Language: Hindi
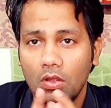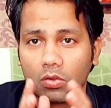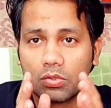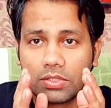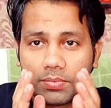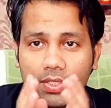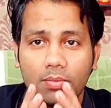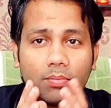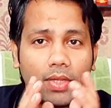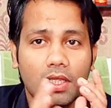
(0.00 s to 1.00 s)
तो सबसे
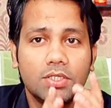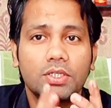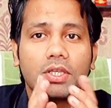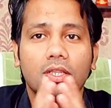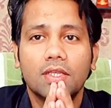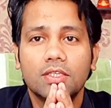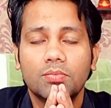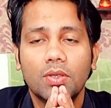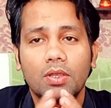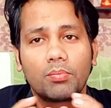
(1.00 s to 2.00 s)
मेन चीज़ आती है
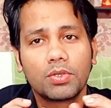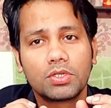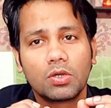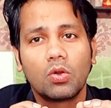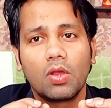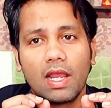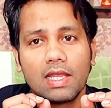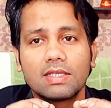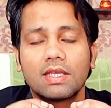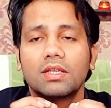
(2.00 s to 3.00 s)
इसमें कि पेशेंट को
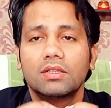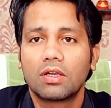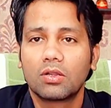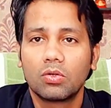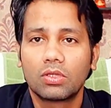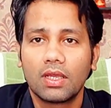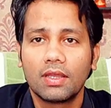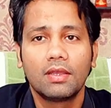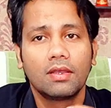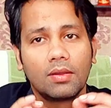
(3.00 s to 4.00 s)
असहन्य दर्द होता
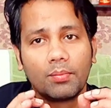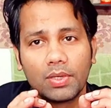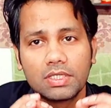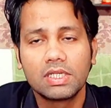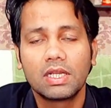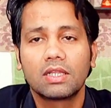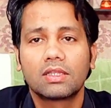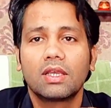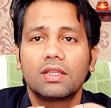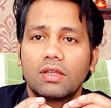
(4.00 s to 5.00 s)
है पसीना
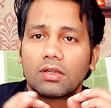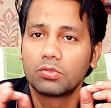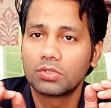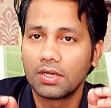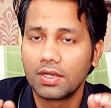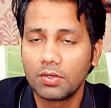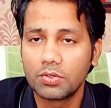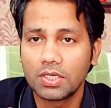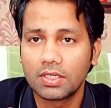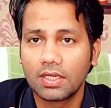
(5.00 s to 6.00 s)
आता है दर्द उसका ठीक
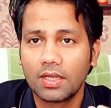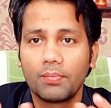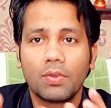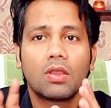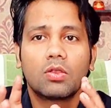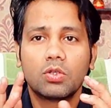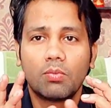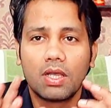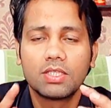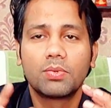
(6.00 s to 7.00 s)
हो जाता है जो
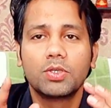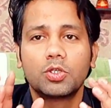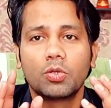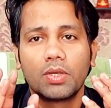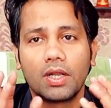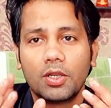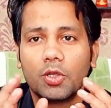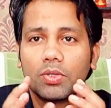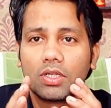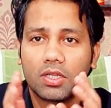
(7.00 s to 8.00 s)
मांसपेशियों में
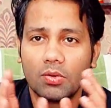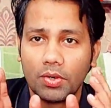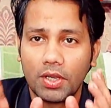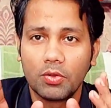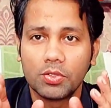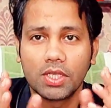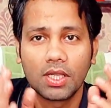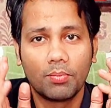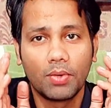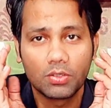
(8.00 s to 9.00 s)
हड्डियों में दर्द है वो ठीक हो
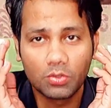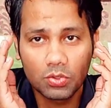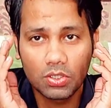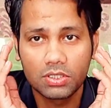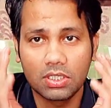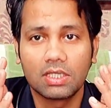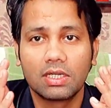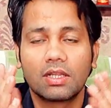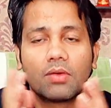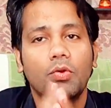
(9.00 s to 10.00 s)
जाएगा बट जो उसका सर
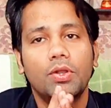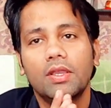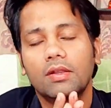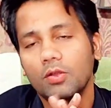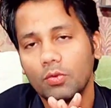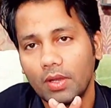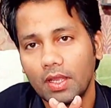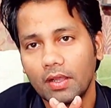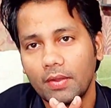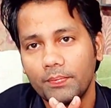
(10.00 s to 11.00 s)
दर्द है वो ठीक नहीं हो
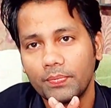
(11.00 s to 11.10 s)
पाएगा